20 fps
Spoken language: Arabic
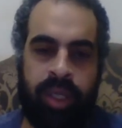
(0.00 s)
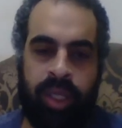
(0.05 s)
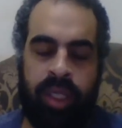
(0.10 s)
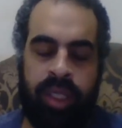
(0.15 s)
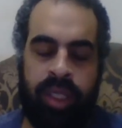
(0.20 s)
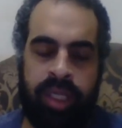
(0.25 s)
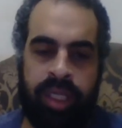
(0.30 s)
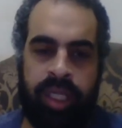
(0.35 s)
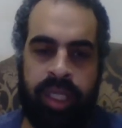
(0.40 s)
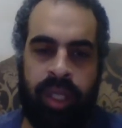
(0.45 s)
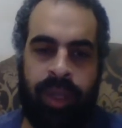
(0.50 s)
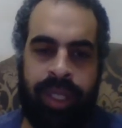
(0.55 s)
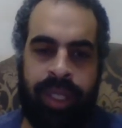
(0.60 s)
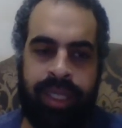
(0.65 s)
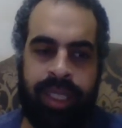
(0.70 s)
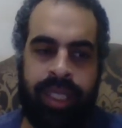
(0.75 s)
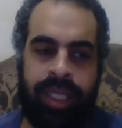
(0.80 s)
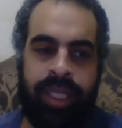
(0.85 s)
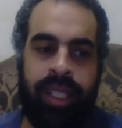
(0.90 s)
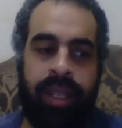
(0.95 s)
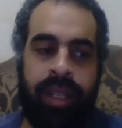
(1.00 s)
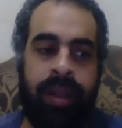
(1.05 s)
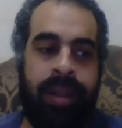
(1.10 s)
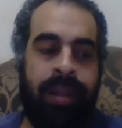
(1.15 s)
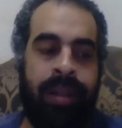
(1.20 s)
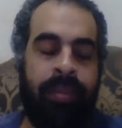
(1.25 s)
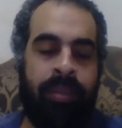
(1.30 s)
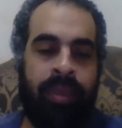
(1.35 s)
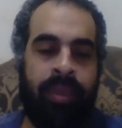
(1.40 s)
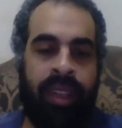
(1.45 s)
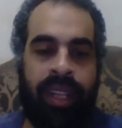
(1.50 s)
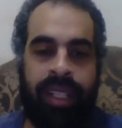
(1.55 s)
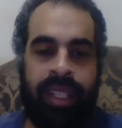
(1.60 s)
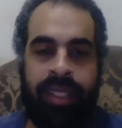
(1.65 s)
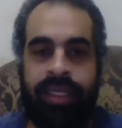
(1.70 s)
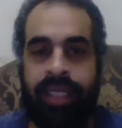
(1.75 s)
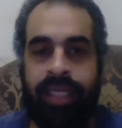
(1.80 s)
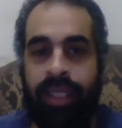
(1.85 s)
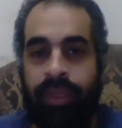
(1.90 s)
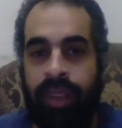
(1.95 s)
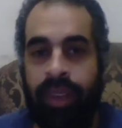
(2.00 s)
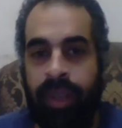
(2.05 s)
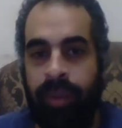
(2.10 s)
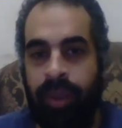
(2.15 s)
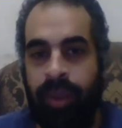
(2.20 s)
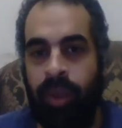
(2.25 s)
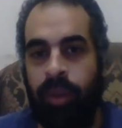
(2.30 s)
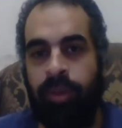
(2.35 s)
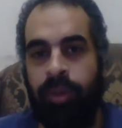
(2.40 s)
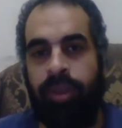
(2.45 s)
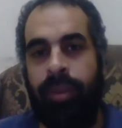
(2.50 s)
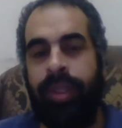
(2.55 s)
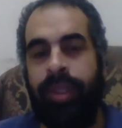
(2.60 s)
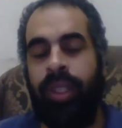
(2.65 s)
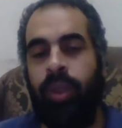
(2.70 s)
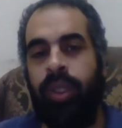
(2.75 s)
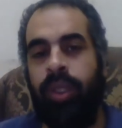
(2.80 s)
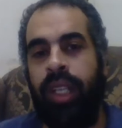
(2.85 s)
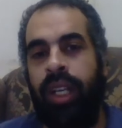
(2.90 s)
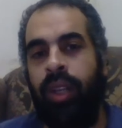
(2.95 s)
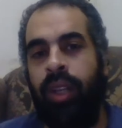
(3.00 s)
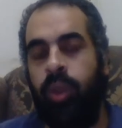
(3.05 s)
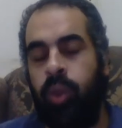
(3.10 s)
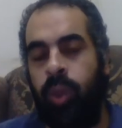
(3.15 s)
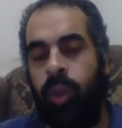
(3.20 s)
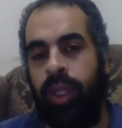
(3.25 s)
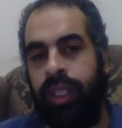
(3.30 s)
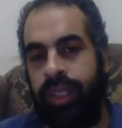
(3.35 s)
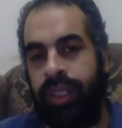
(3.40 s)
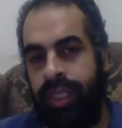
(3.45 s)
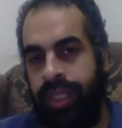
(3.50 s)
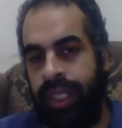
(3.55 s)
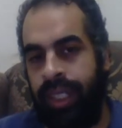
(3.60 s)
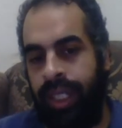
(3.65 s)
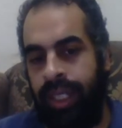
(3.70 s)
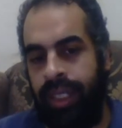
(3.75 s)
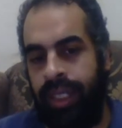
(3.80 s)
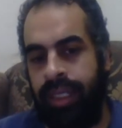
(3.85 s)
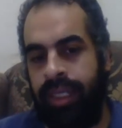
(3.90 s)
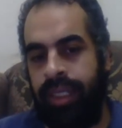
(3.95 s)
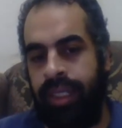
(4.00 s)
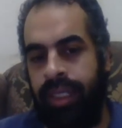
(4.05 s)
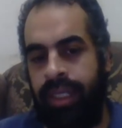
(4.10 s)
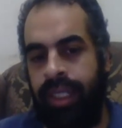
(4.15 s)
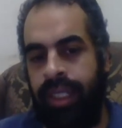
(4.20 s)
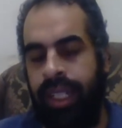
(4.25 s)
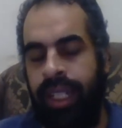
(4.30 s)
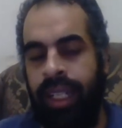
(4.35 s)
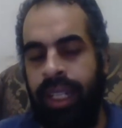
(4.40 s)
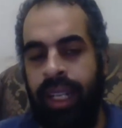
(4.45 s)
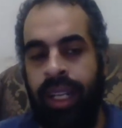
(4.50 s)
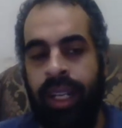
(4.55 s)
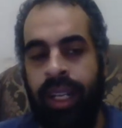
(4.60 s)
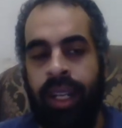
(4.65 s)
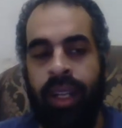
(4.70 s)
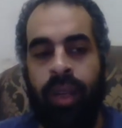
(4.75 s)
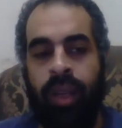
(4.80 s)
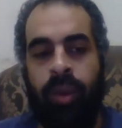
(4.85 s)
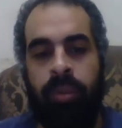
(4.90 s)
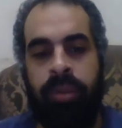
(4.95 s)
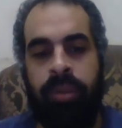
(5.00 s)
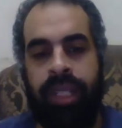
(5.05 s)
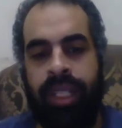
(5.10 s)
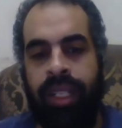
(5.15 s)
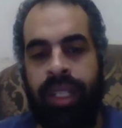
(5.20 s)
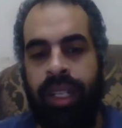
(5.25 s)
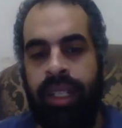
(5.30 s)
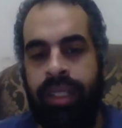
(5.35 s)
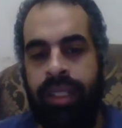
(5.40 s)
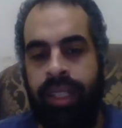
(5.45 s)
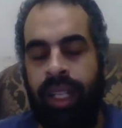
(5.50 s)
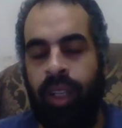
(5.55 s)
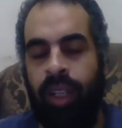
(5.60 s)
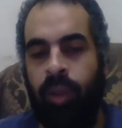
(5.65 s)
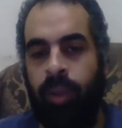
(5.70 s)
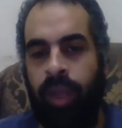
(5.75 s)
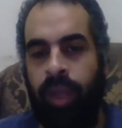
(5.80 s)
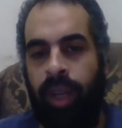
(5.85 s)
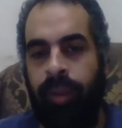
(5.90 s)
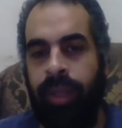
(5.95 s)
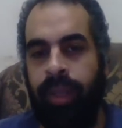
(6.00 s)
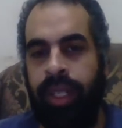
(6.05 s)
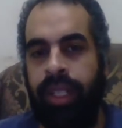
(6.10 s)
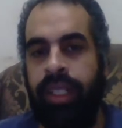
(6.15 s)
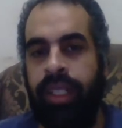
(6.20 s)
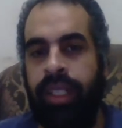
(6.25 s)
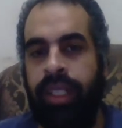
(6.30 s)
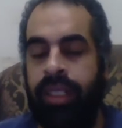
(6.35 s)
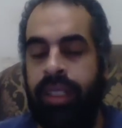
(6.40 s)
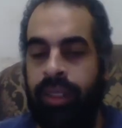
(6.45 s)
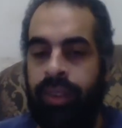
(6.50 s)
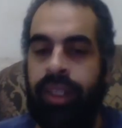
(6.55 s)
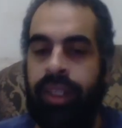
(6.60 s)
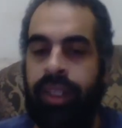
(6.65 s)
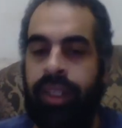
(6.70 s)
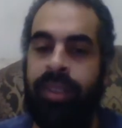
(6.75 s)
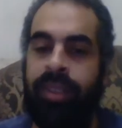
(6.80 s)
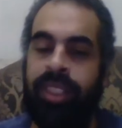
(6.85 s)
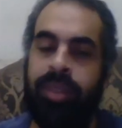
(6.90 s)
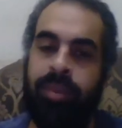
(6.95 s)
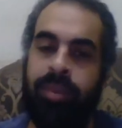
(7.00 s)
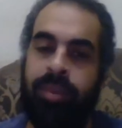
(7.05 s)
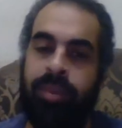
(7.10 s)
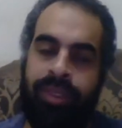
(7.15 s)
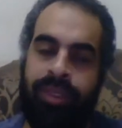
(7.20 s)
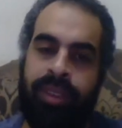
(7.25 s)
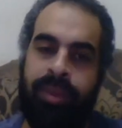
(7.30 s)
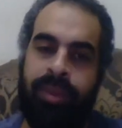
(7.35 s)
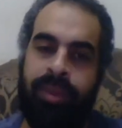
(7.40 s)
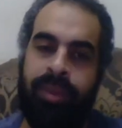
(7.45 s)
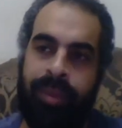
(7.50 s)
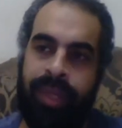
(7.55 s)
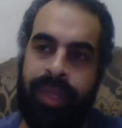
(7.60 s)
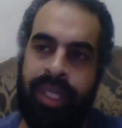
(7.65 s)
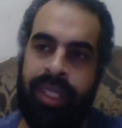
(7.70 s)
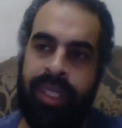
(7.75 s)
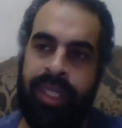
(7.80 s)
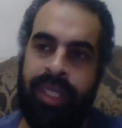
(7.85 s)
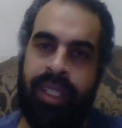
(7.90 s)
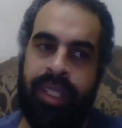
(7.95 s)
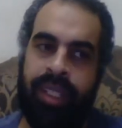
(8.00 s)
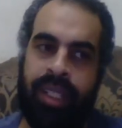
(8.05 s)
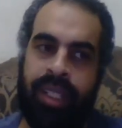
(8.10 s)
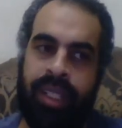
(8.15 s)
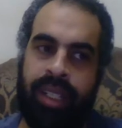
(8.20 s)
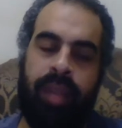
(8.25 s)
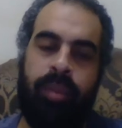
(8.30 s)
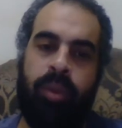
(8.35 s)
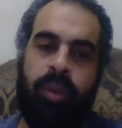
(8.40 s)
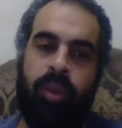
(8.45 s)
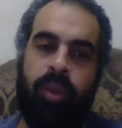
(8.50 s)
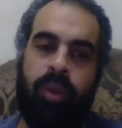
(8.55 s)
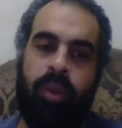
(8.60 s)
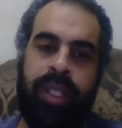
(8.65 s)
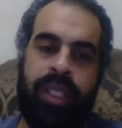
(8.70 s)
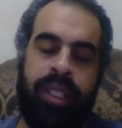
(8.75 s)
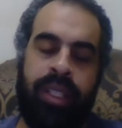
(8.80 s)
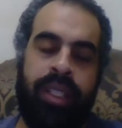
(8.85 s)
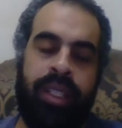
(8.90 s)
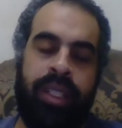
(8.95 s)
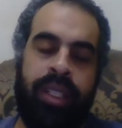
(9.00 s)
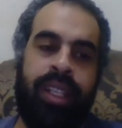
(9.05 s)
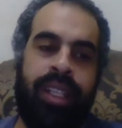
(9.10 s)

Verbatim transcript: هسكي او حاجه كده ازاي يفرق بينهم فبداوا يدخلوا صور كتيره للاله من خلال التعلم العميق قدرت تفرق بنسبه 100% بين الكلب وبين